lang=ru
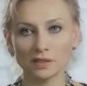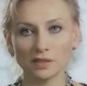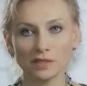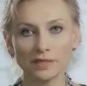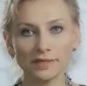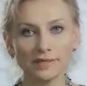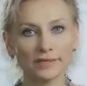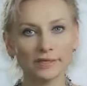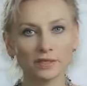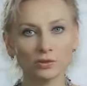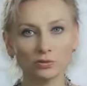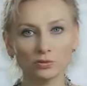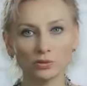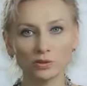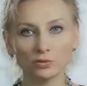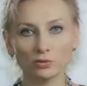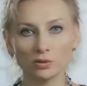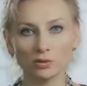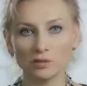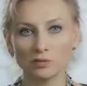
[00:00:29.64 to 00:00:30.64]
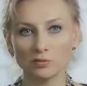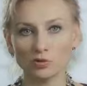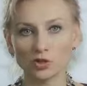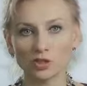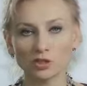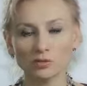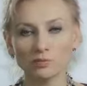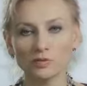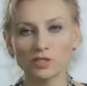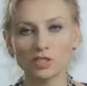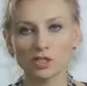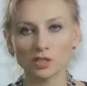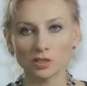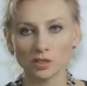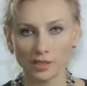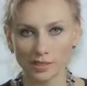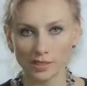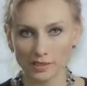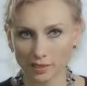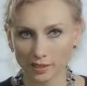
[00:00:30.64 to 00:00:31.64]
такая, о которой только может
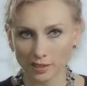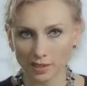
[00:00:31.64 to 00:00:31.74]
мечтать